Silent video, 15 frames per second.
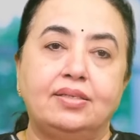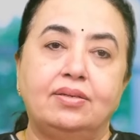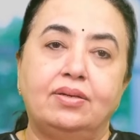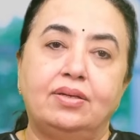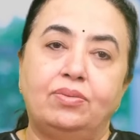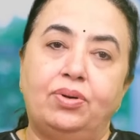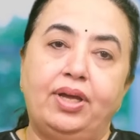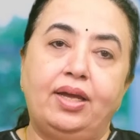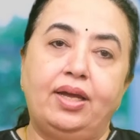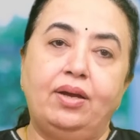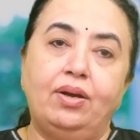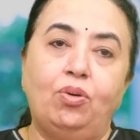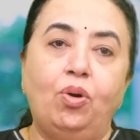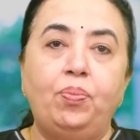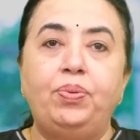உடைய
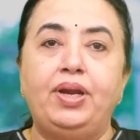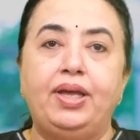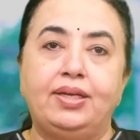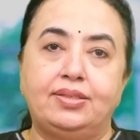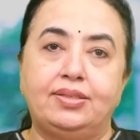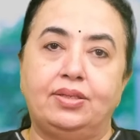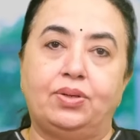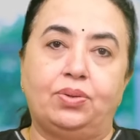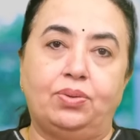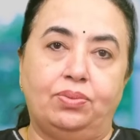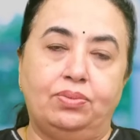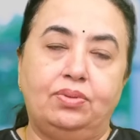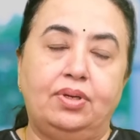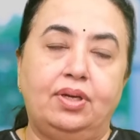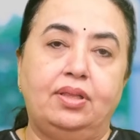ஓப்பனிங்ஸ் இருக்கும்
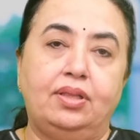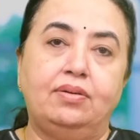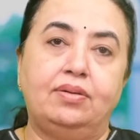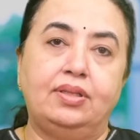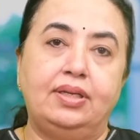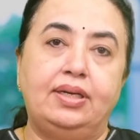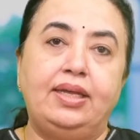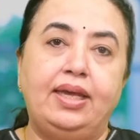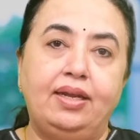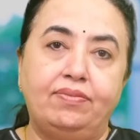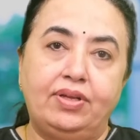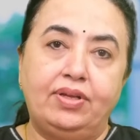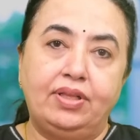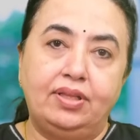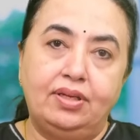இது வந்து நீர்
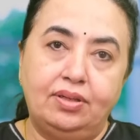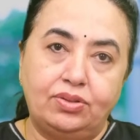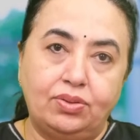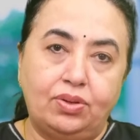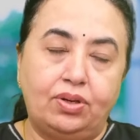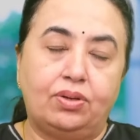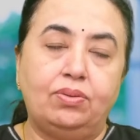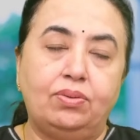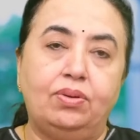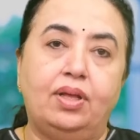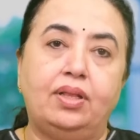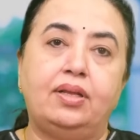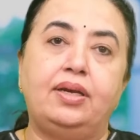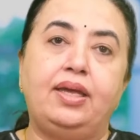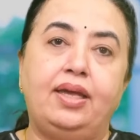வந்து சுரக்கும் அந்த
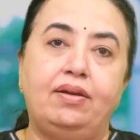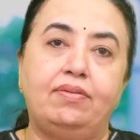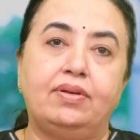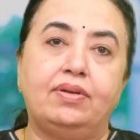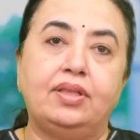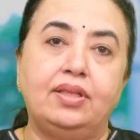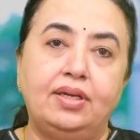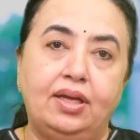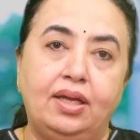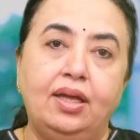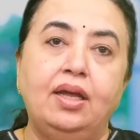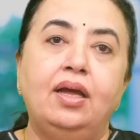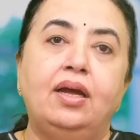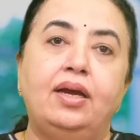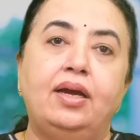நீர் வந்து
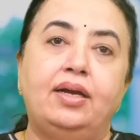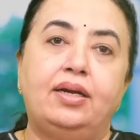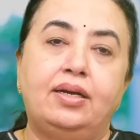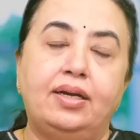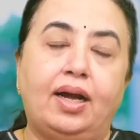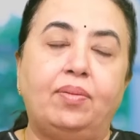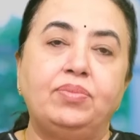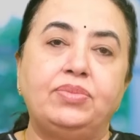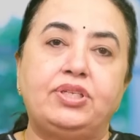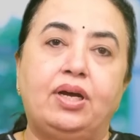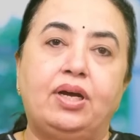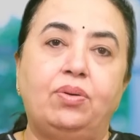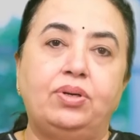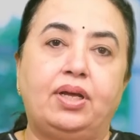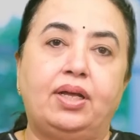இட் கம்ஸ்
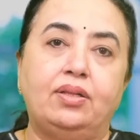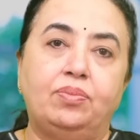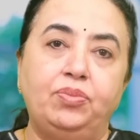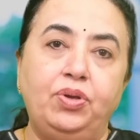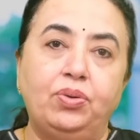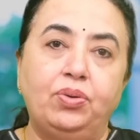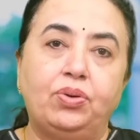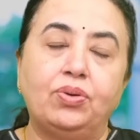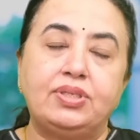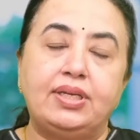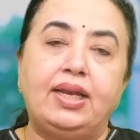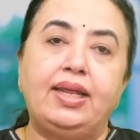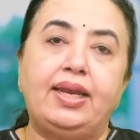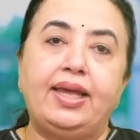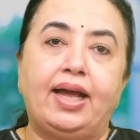அவுட் அது
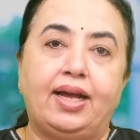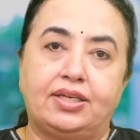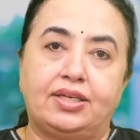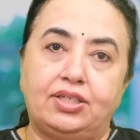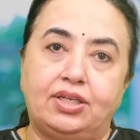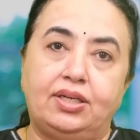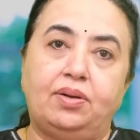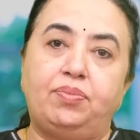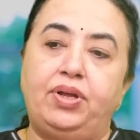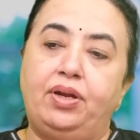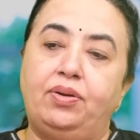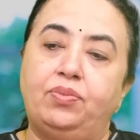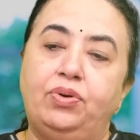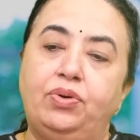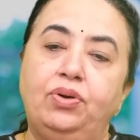மியூகோசிலரி ஆக்ஷன்
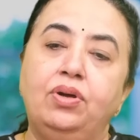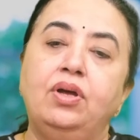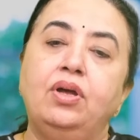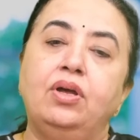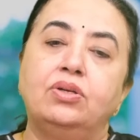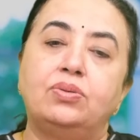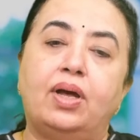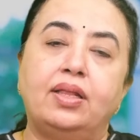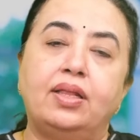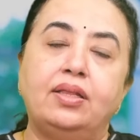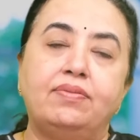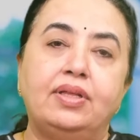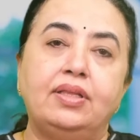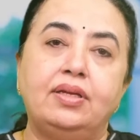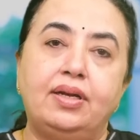அப்படின்னும் ஸோ அது
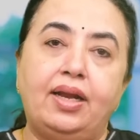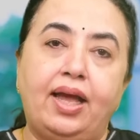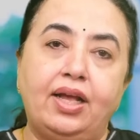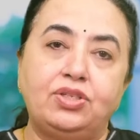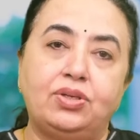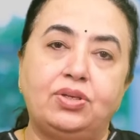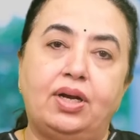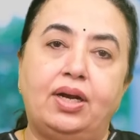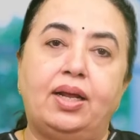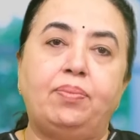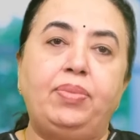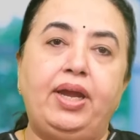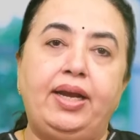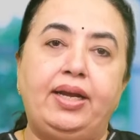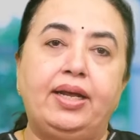வந்து நேச்சுரலாக
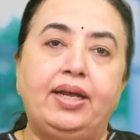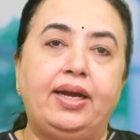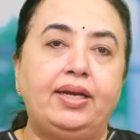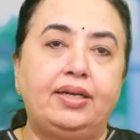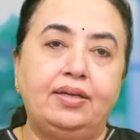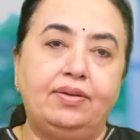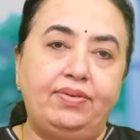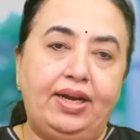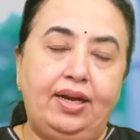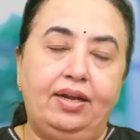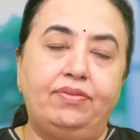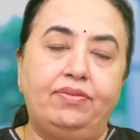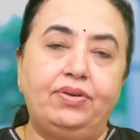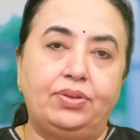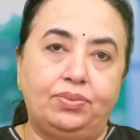பீட் ஆயிட்டு வெளில
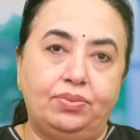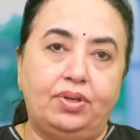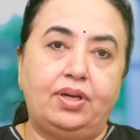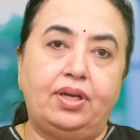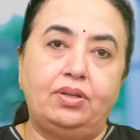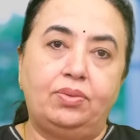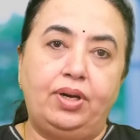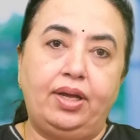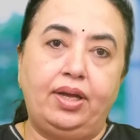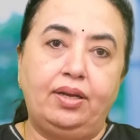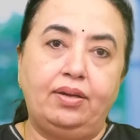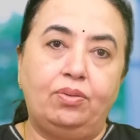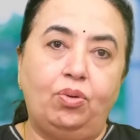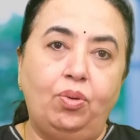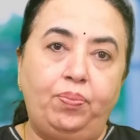வரும் அதோடைய
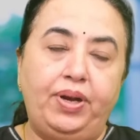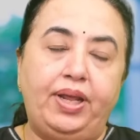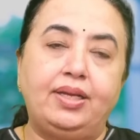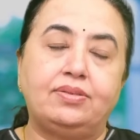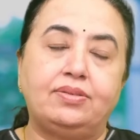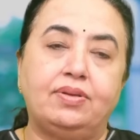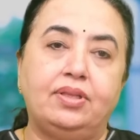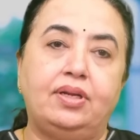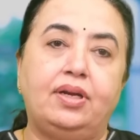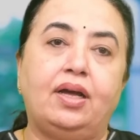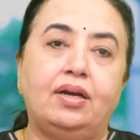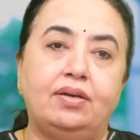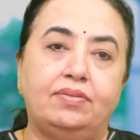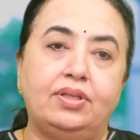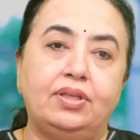ஓப்பனிங்ஸ் வந்து
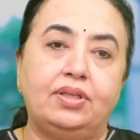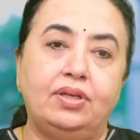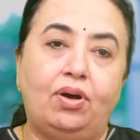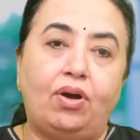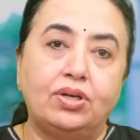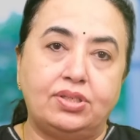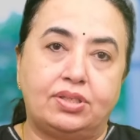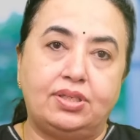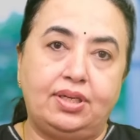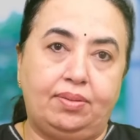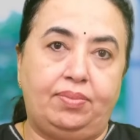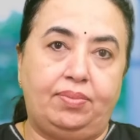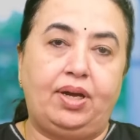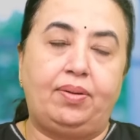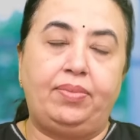நாங்கள் வந்து ஆஸ்டியம்
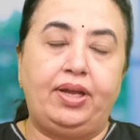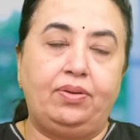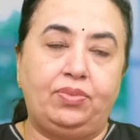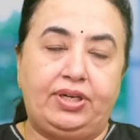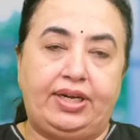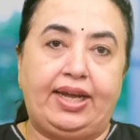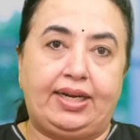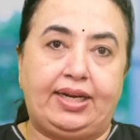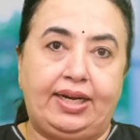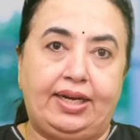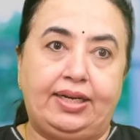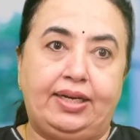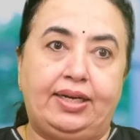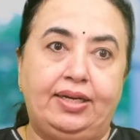அப்படின்னு டெக்னிக்கலாக